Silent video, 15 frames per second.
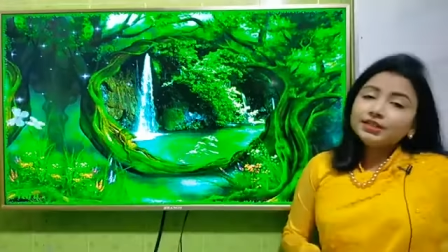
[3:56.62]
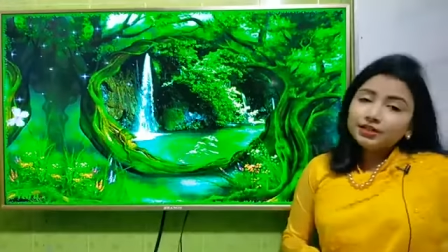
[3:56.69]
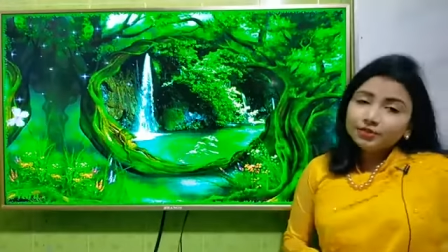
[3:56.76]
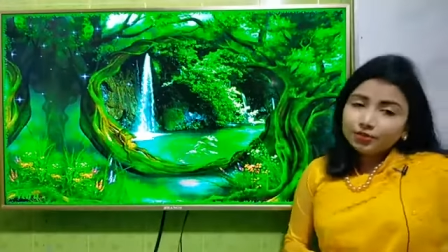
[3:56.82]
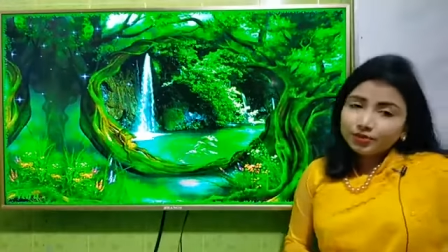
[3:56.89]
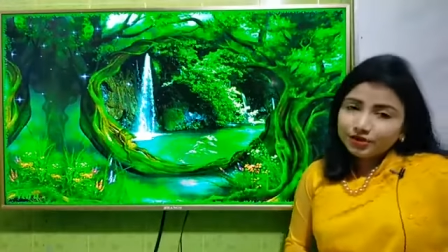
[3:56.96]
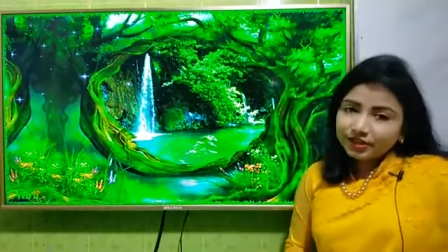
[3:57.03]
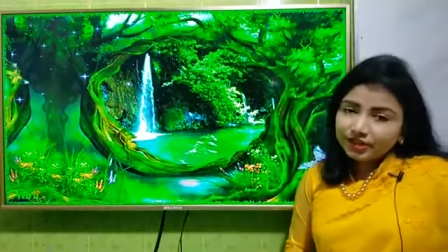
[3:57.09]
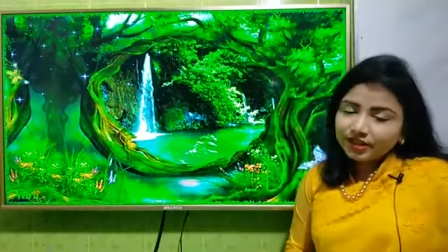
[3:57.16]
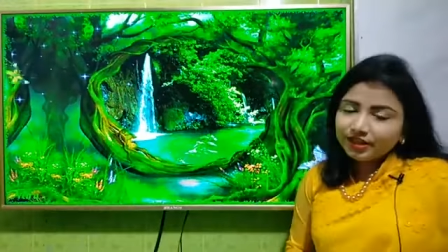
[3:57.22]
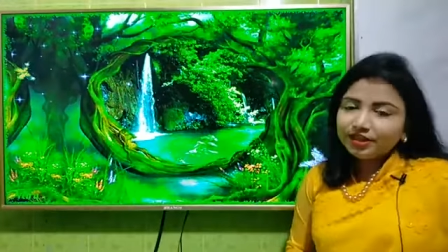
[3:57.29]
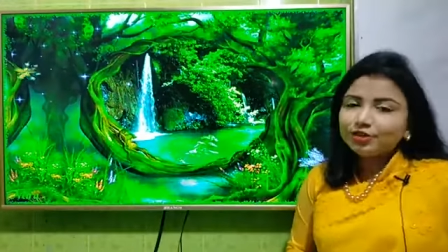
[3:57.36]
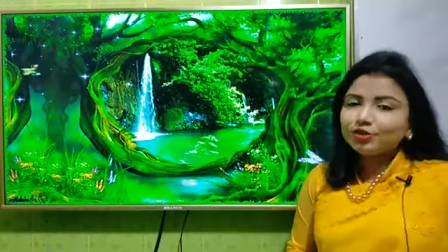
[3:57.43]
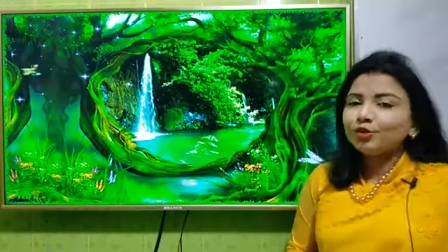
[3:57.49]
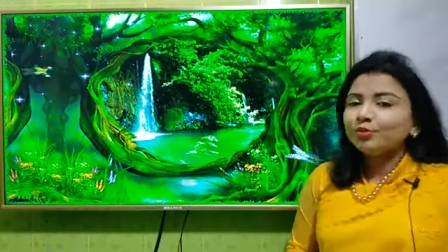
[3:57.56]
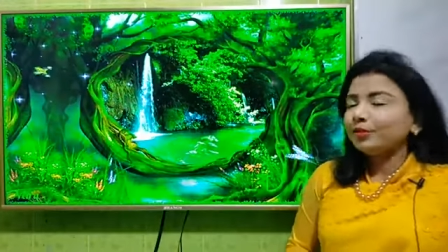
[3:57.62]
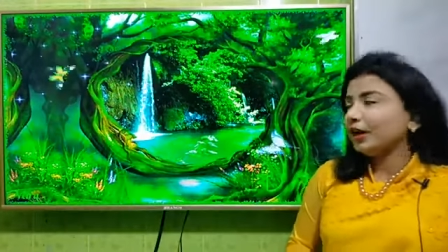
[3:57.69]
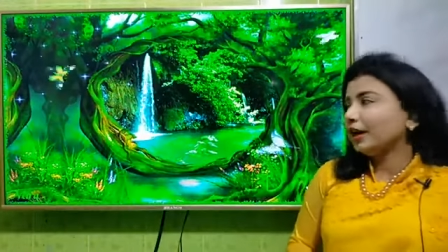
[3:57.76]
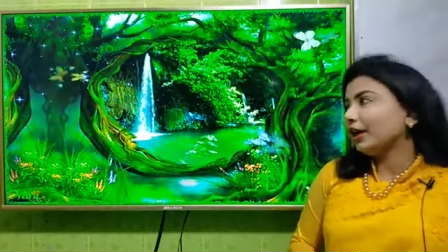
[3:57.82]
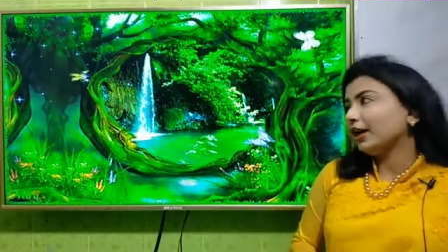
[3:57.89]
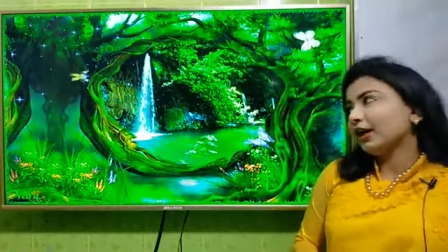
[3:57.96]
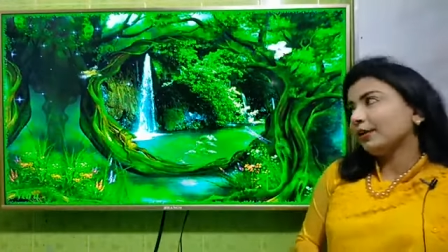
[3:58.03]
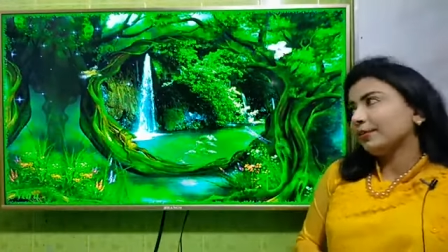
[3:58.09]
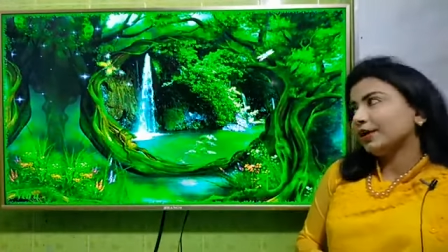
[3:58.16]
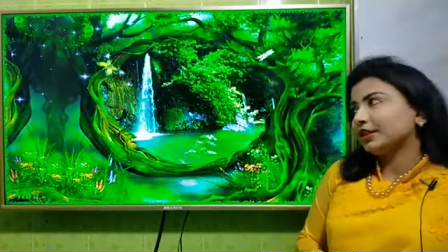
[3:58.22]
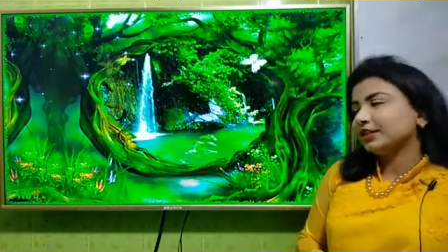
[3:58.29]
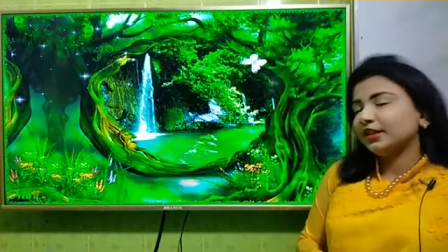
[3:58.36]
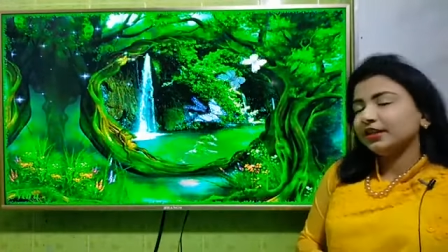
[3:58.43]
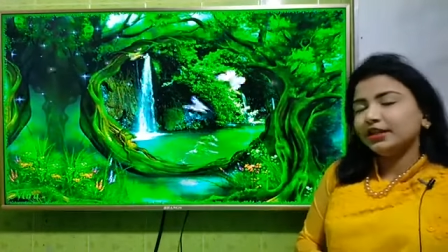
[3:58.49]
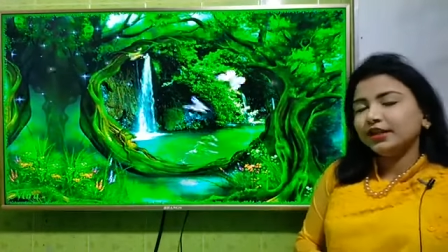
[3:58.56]
আশা করছি তোমরা আমার
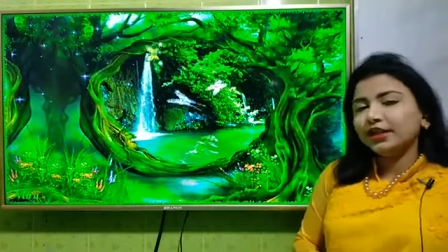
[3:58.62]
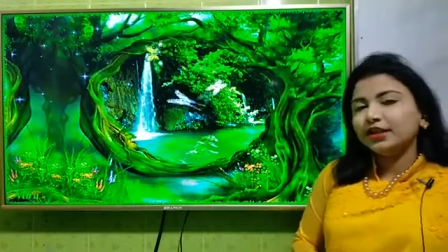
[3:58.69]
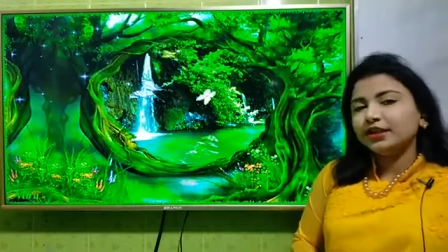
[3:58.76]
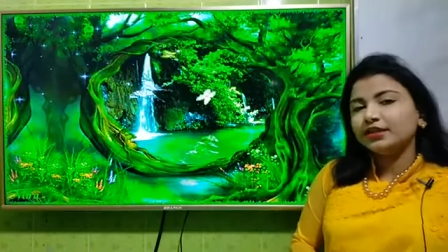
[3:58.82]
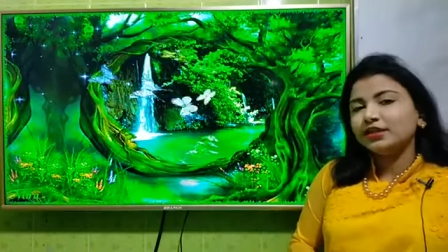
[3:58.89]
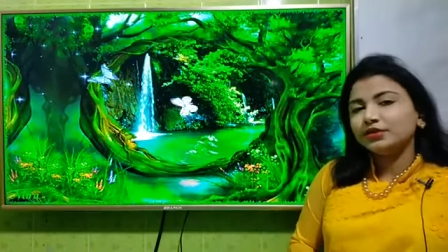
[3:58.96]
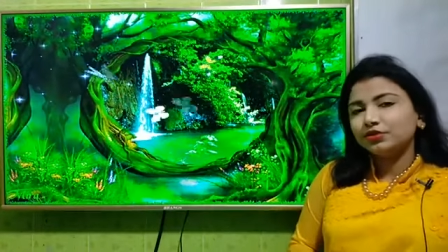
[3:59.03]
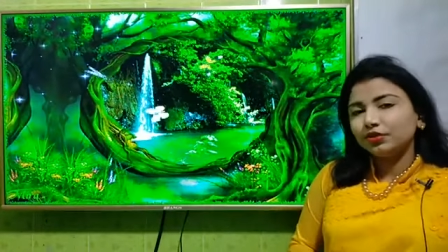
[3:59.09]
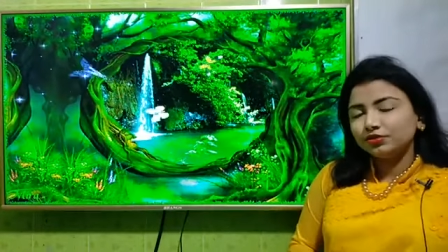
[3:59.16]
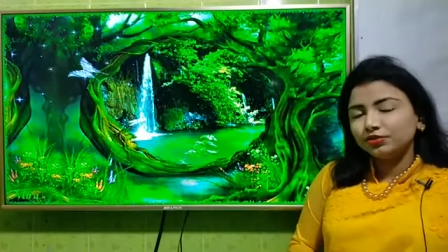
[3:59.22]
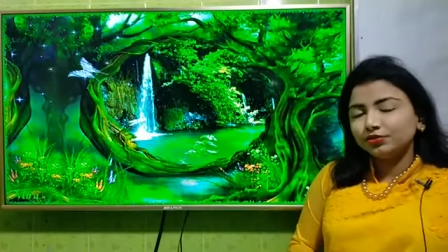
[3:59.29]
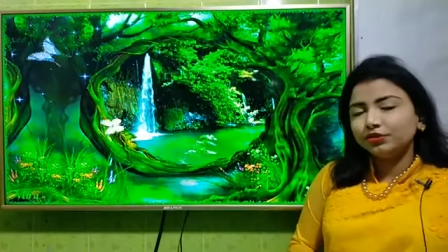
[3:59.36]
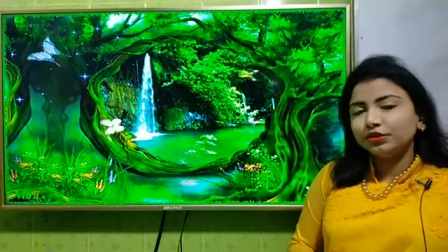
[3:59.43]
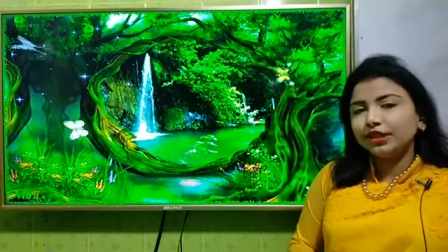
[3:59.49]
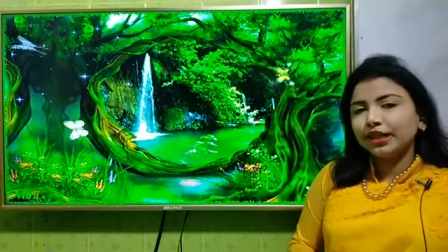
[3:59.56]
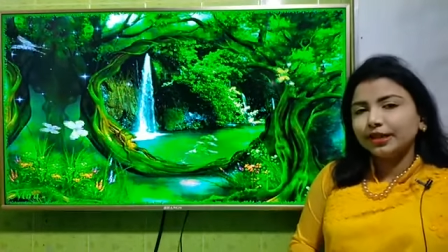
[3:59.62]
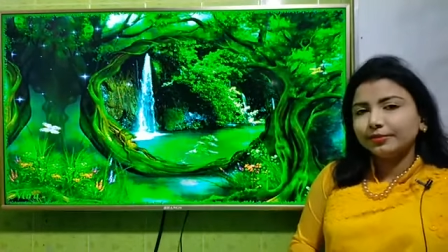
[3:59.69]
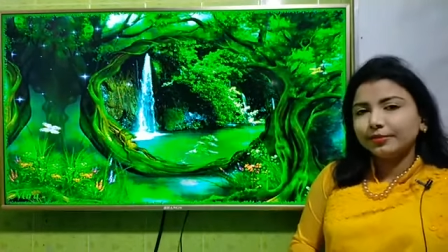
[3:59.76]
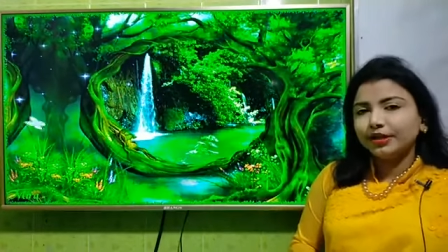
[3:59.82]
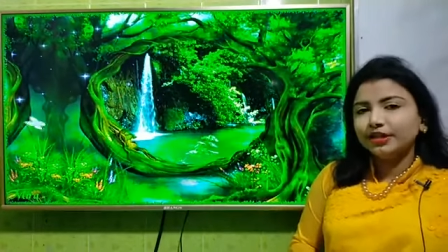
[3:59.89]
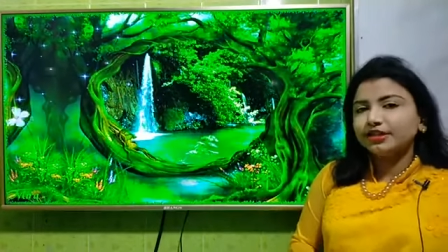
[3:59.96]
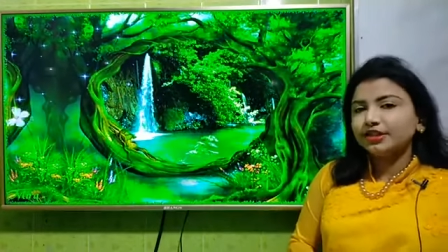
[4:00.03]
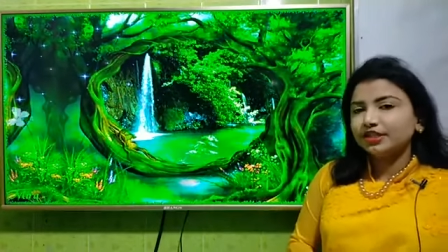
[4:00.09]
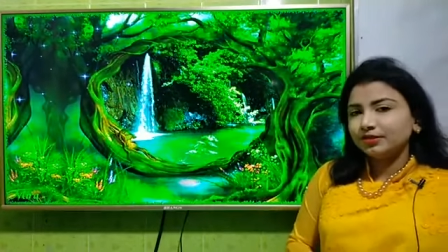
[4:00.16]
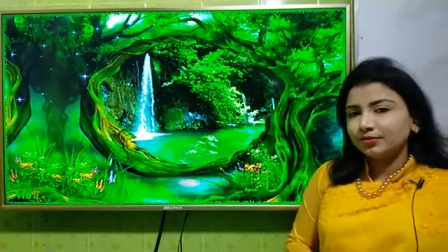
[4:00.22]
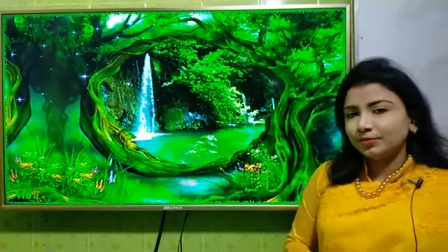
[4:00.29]
সাথে সংযুক্ত থাকবে শেষ